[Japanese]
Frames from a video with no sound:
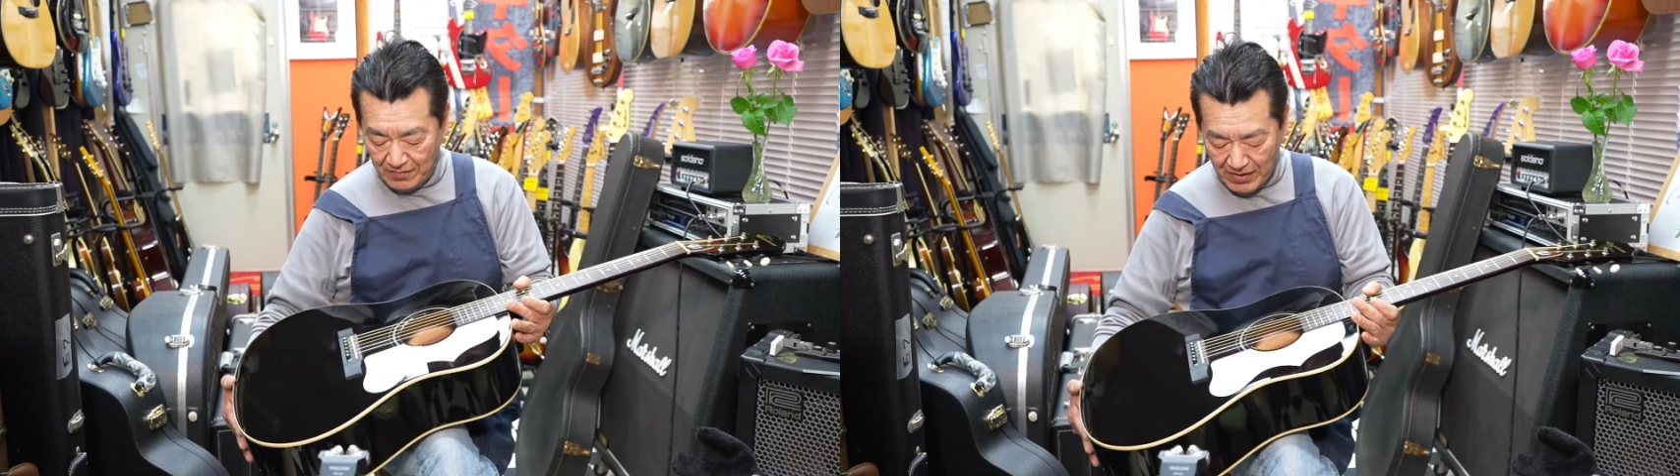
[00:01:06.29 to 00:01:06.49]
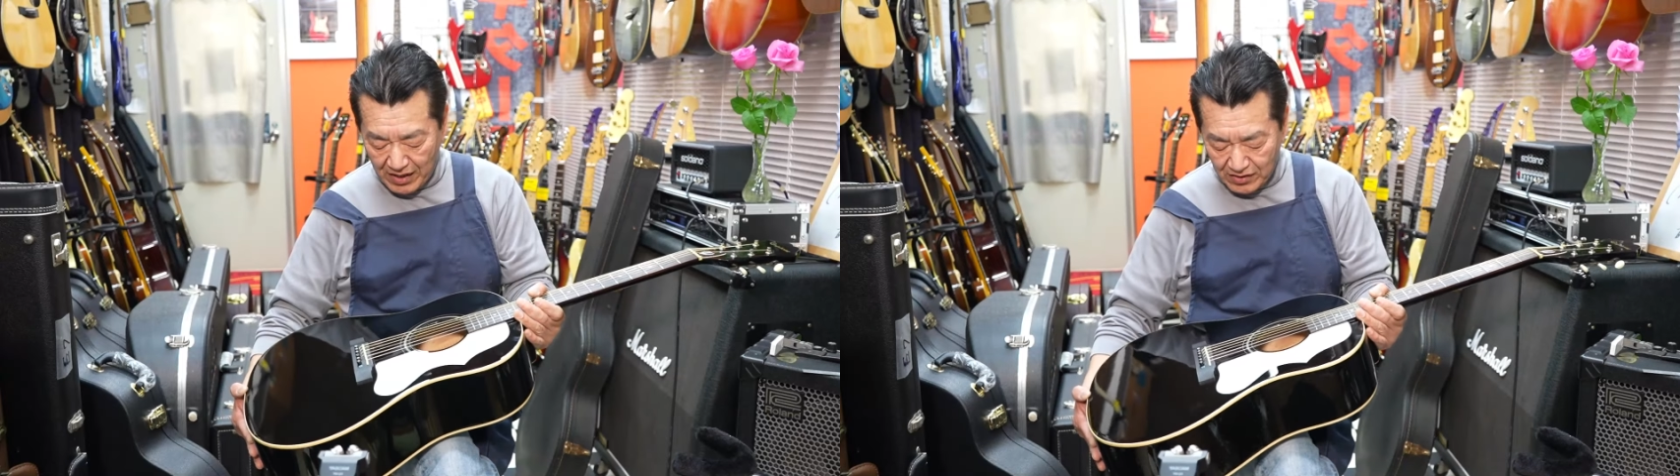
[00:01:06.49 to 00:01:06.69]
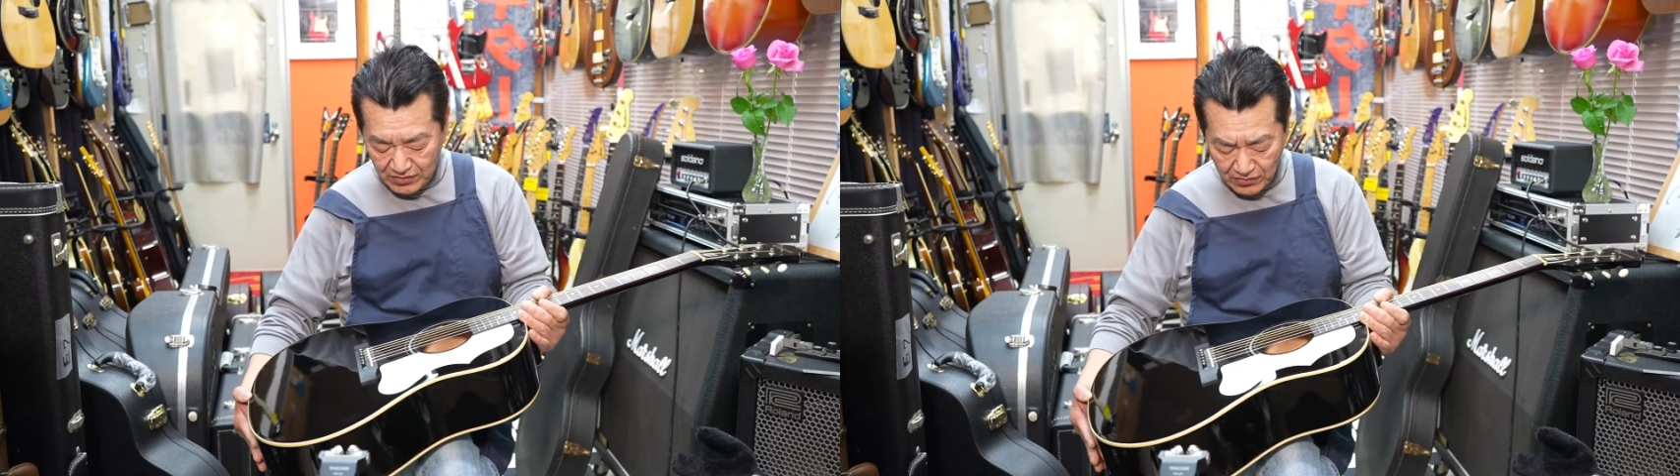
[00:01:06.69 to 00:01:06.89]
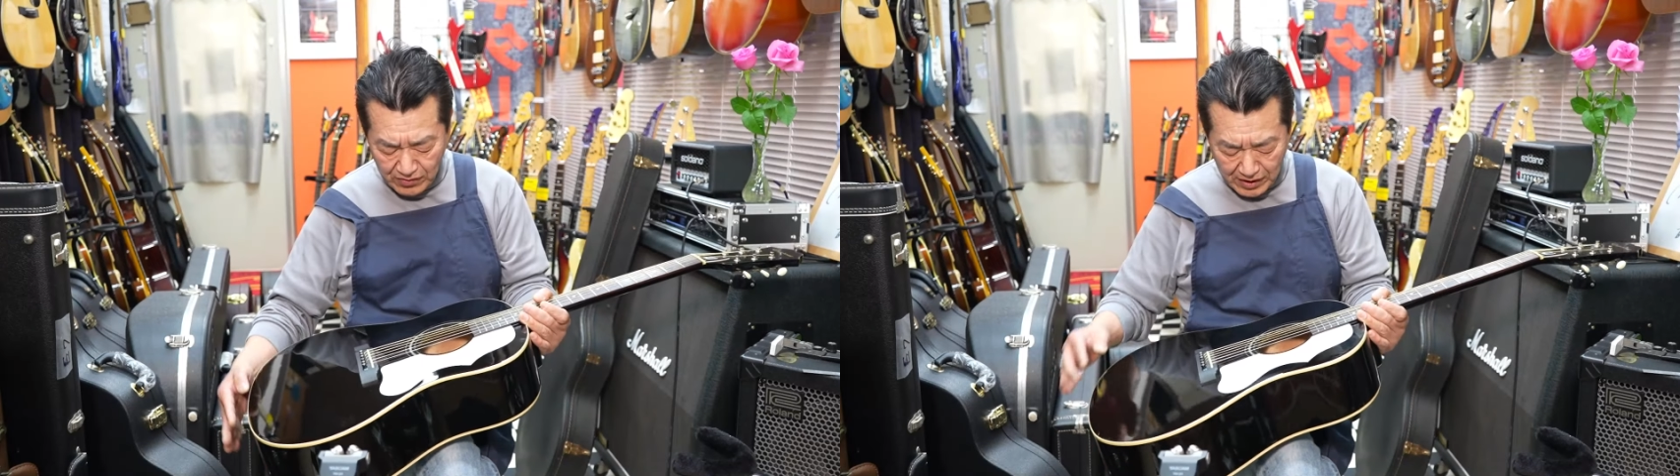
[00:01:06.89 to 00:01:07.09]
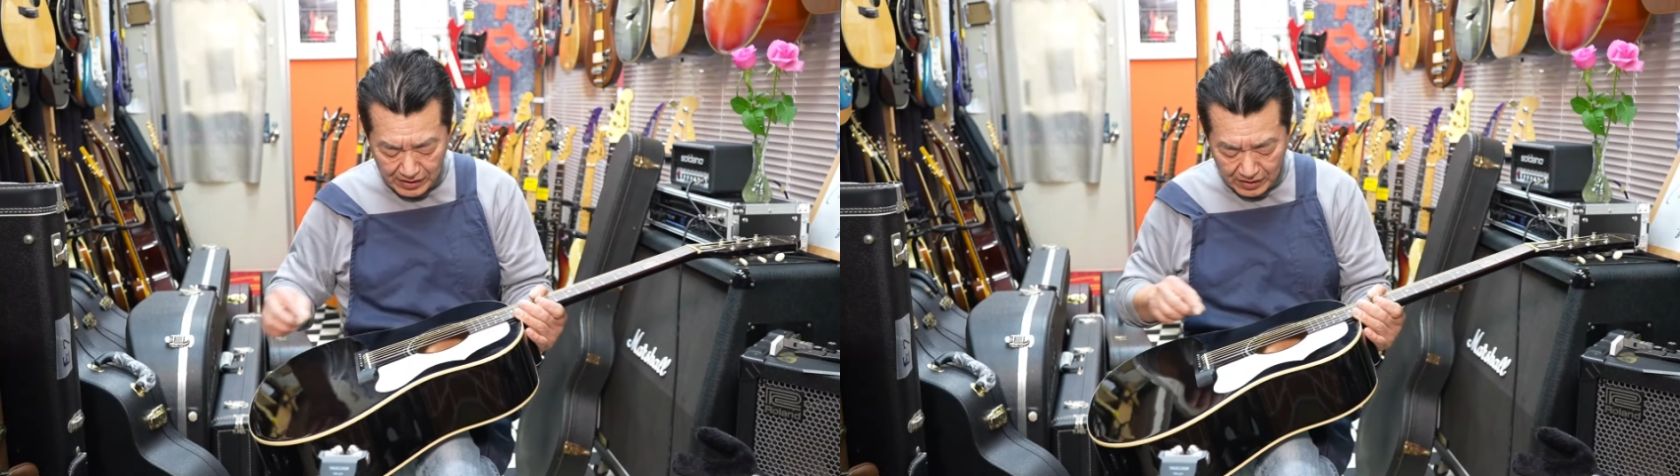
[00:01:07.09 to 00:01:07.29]
まあ
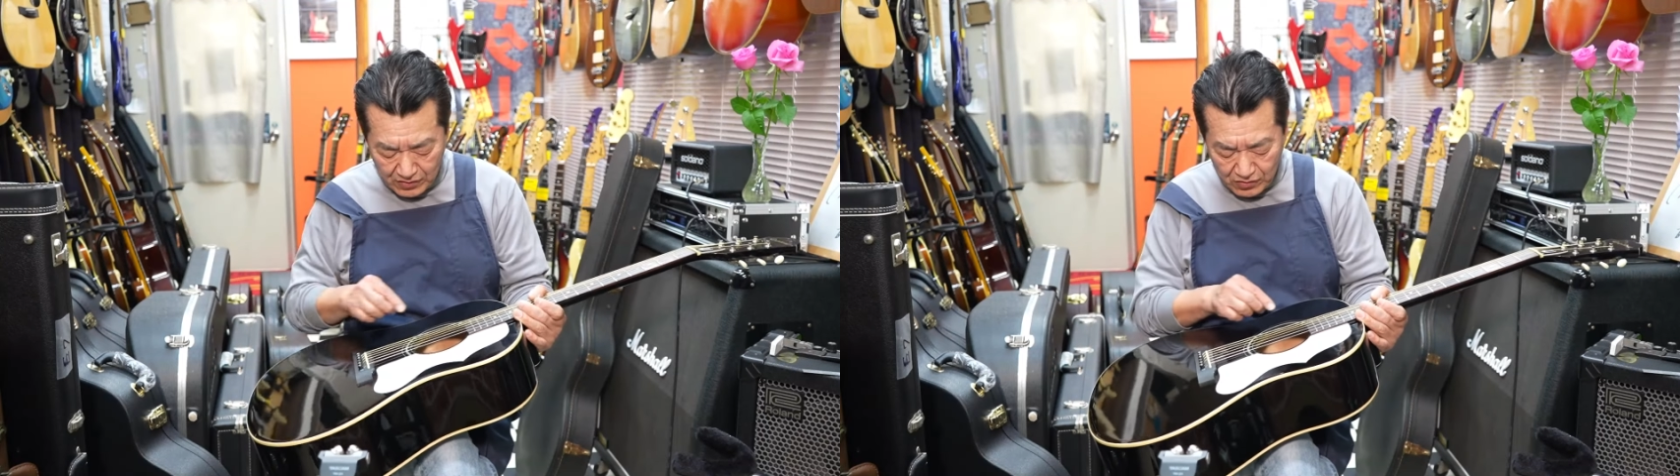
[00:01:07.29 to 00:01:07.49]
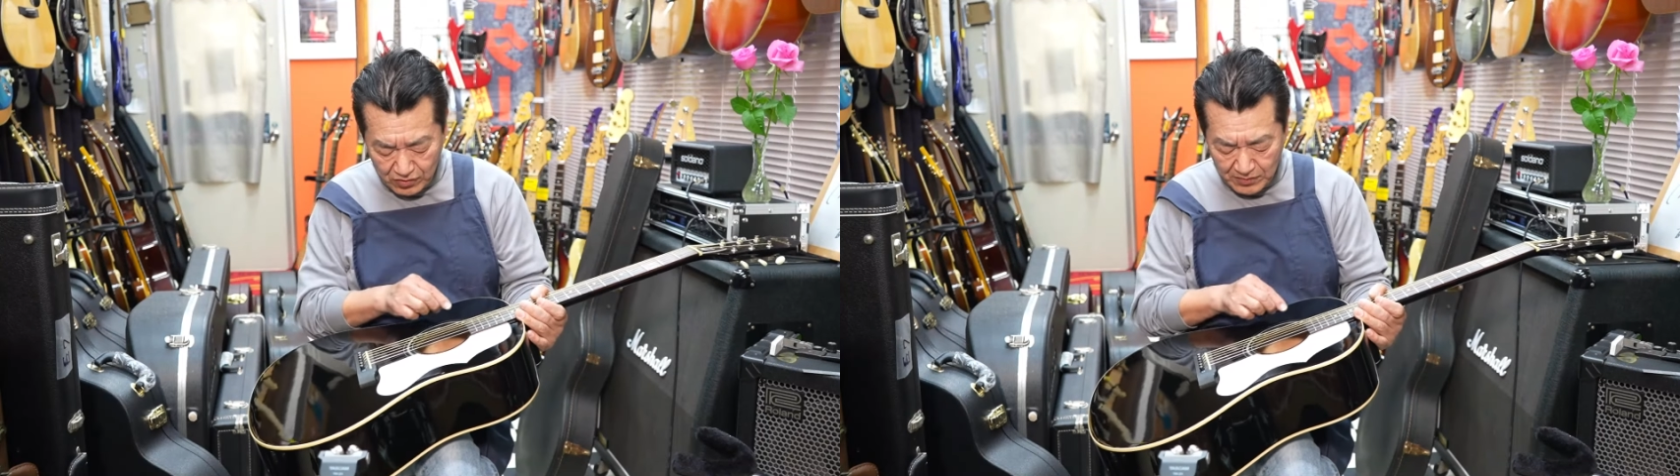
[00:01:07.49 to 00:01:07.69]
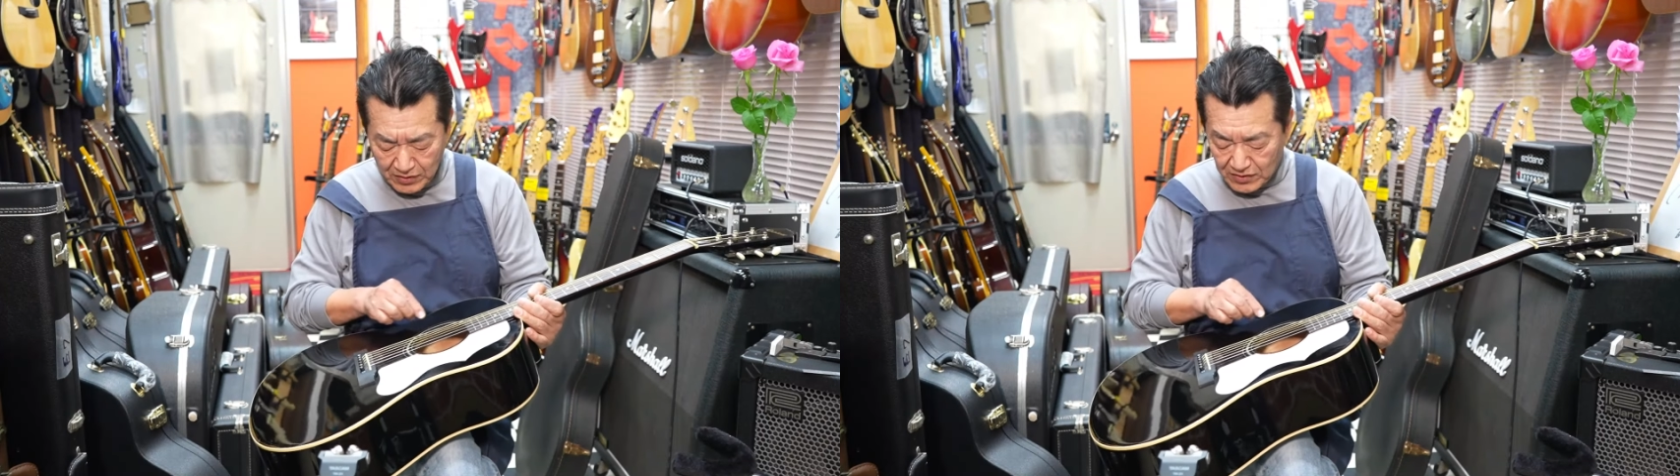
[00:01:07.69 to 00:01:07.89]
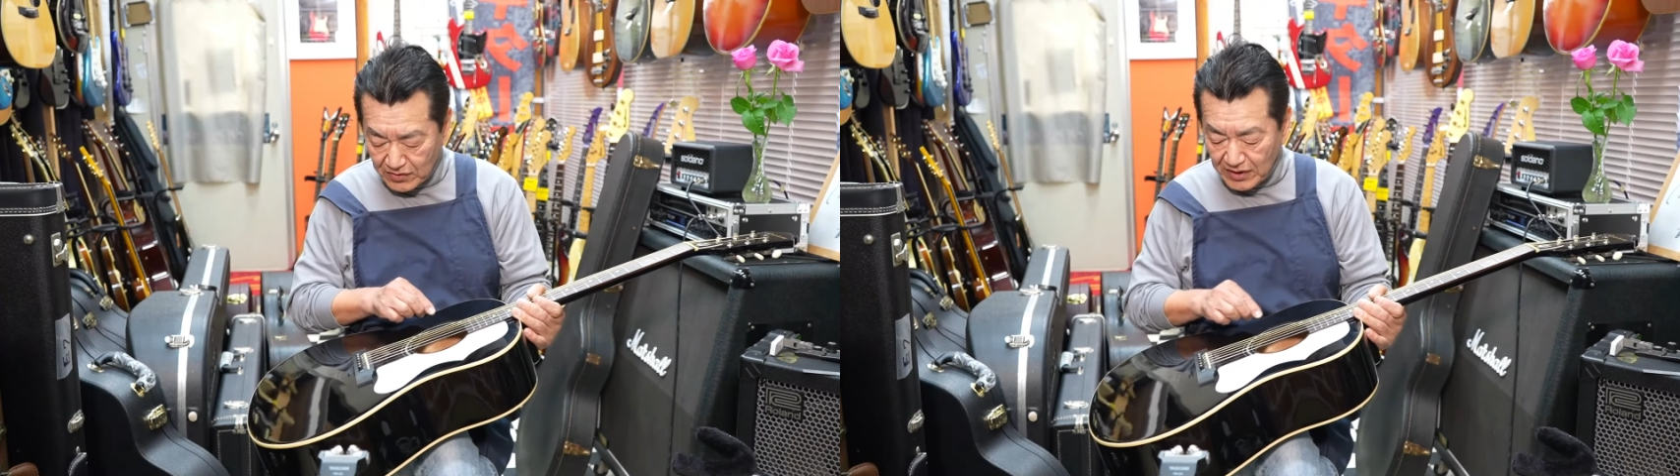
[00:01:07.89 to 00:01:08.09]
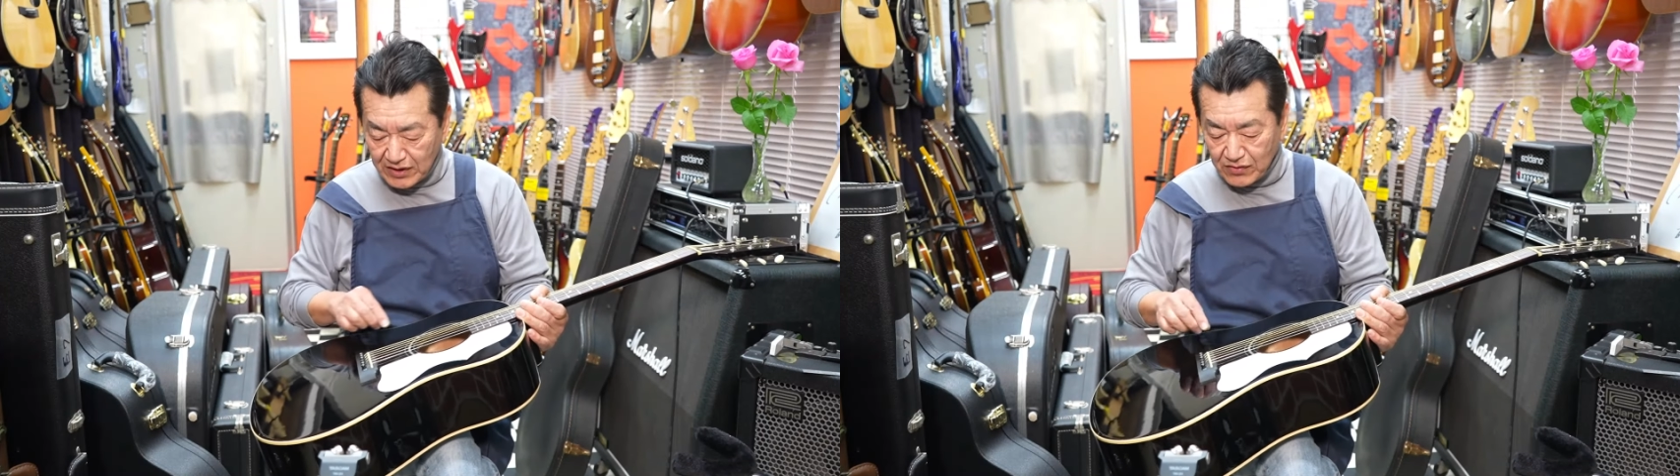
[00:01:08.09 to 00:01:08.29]
黒なんでよく見ると
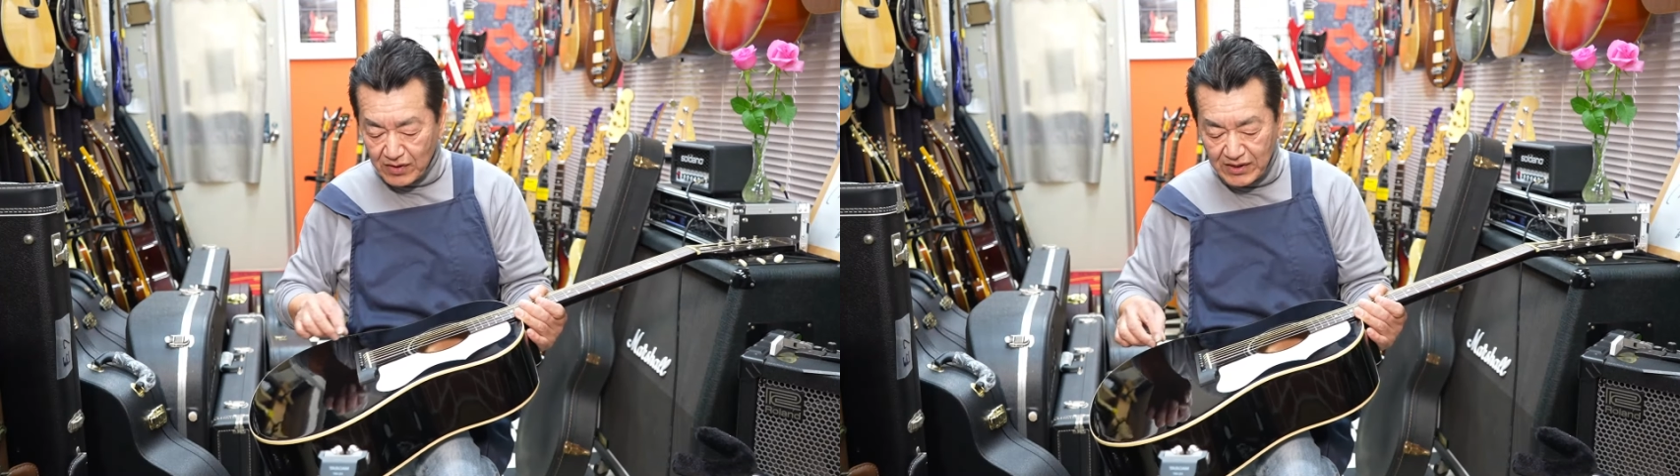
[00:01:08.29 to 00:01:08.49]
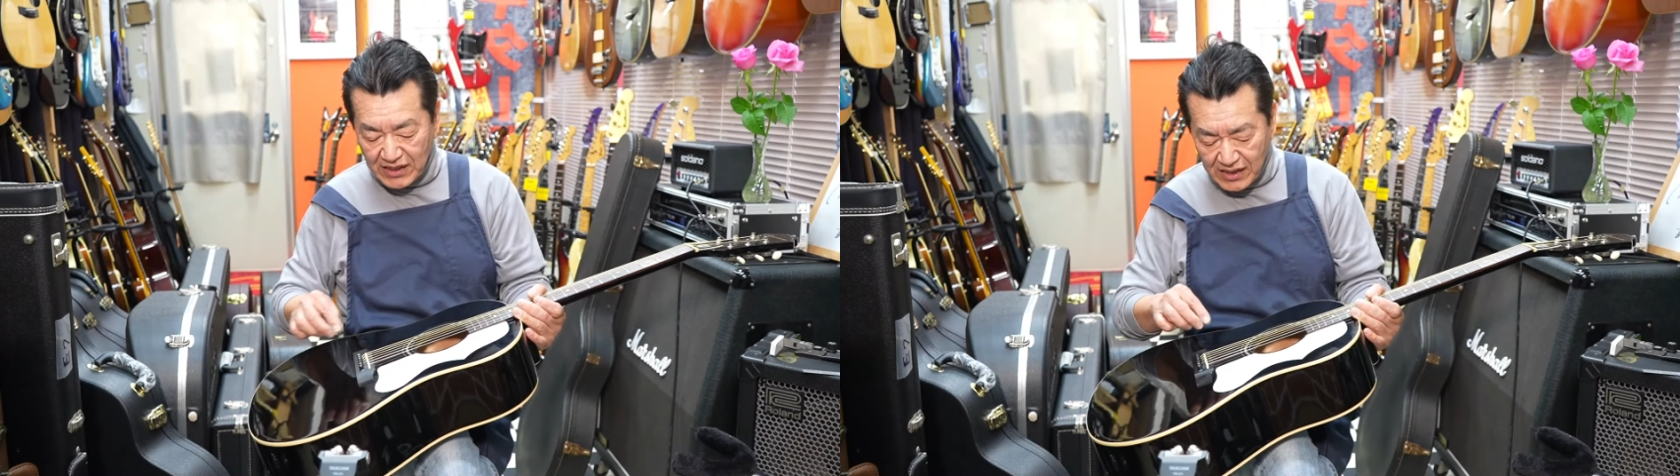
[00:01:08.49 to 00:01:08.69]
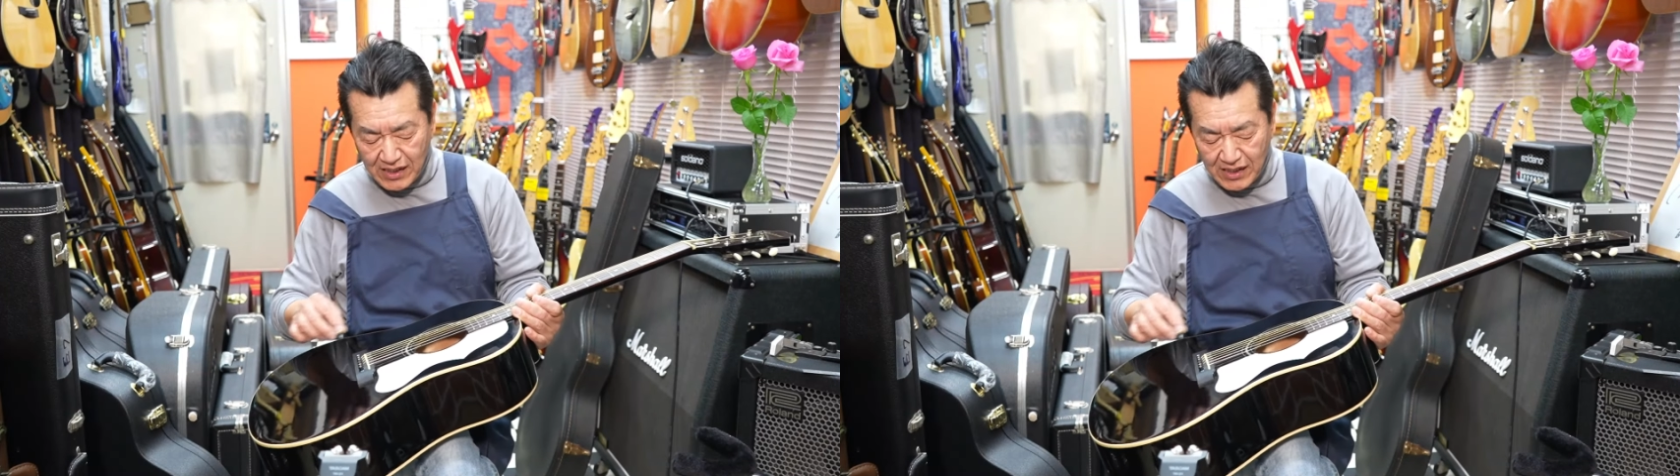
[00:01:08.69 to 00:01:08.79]
すり傷とか若